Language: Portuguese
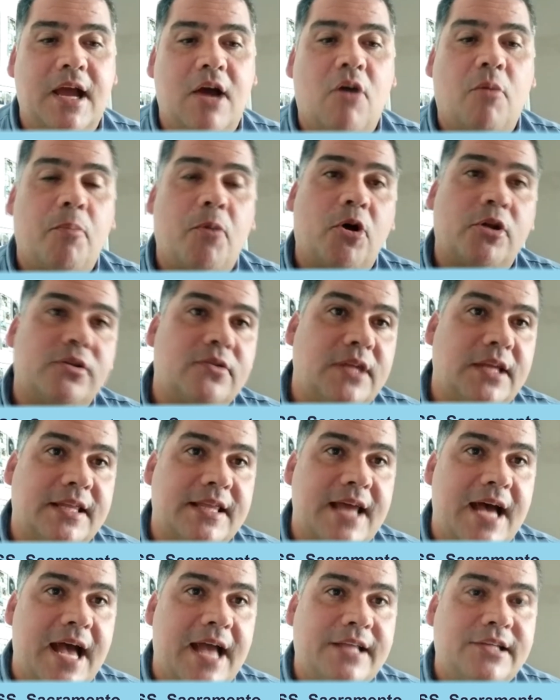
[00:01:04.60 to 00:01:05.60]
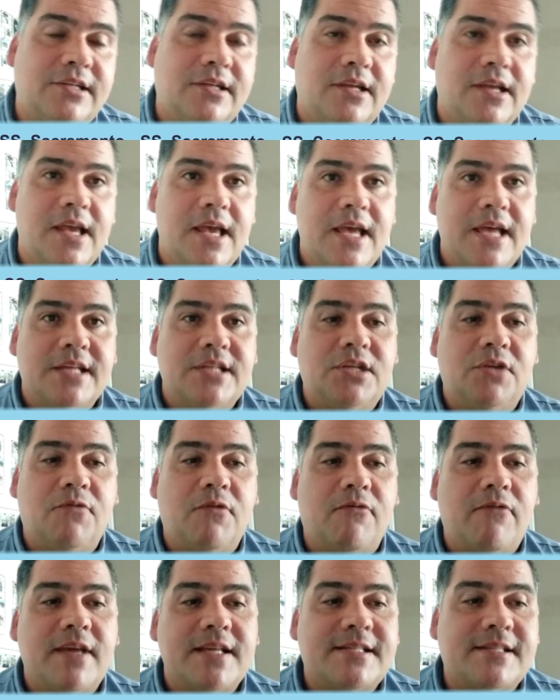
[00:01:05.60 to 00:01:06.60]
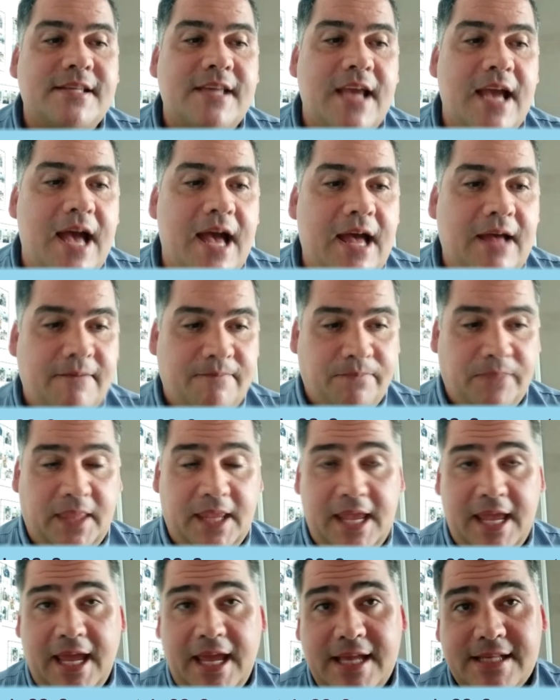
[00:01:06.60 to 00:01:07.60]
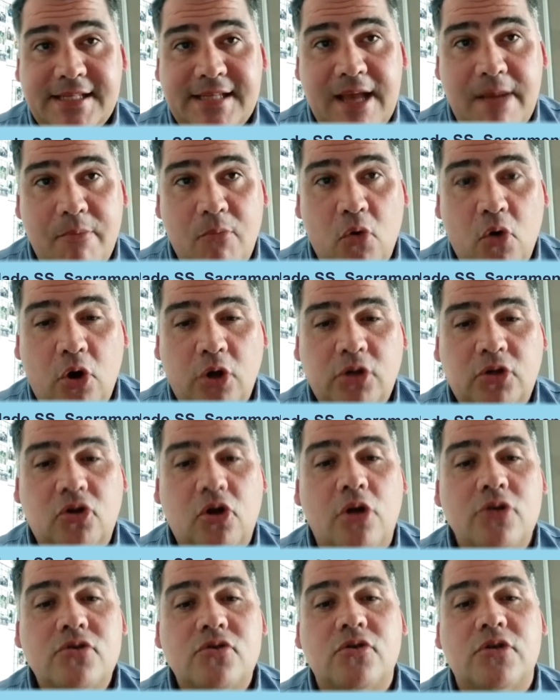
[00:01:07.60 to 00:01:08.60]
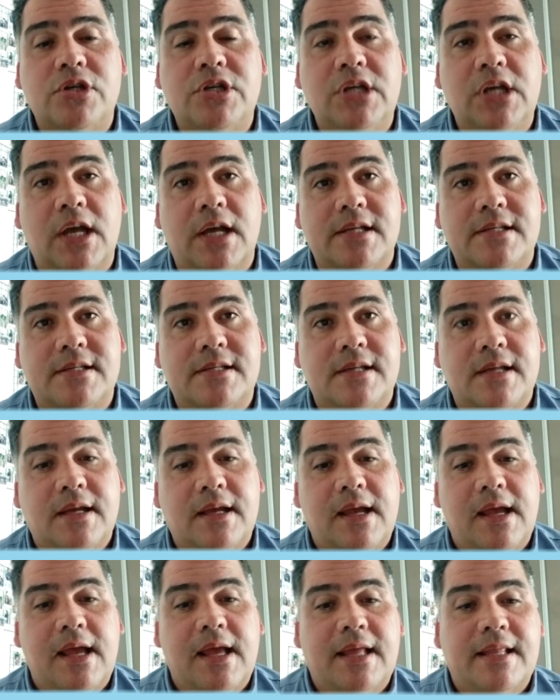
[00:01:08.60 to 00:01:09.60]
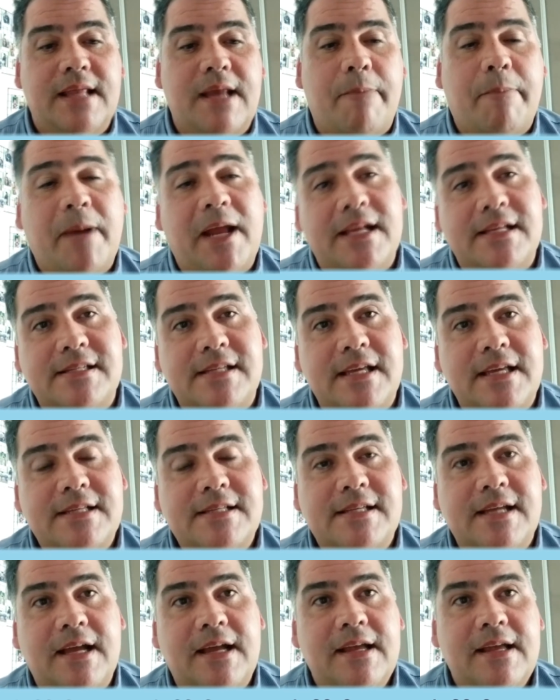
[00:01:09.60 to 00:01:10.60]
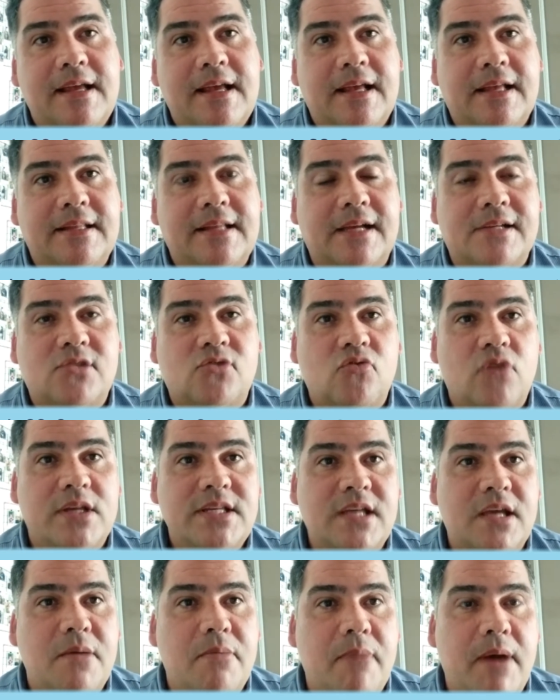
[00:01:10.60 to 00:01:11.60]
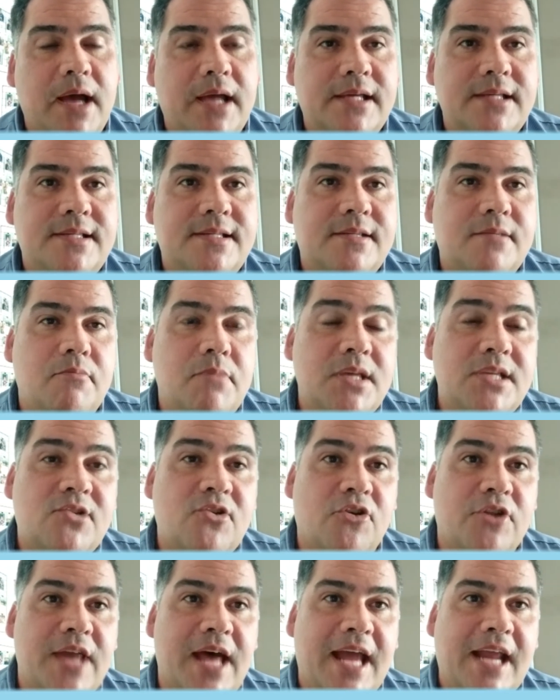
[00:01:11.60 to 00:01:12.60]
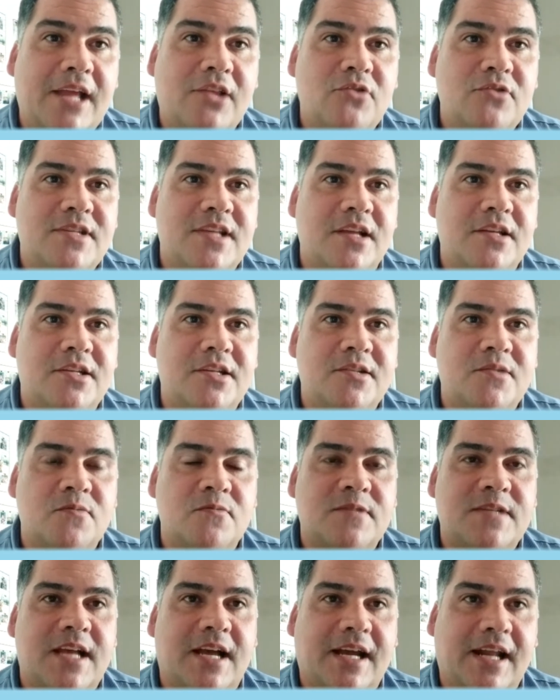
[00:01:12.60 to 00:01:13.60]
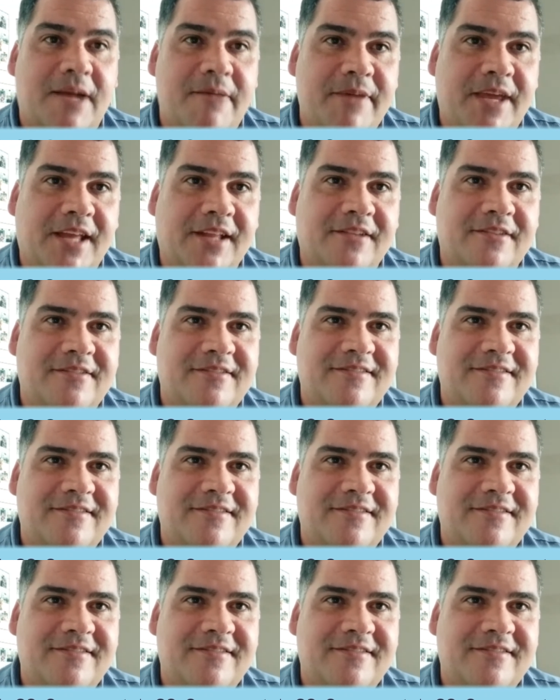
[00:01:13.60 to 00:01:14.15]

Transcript: a oportunidade de vivenciar esse amor todos os dias, na presença das suas irmãs missionárias do Santíssimo Sacramento.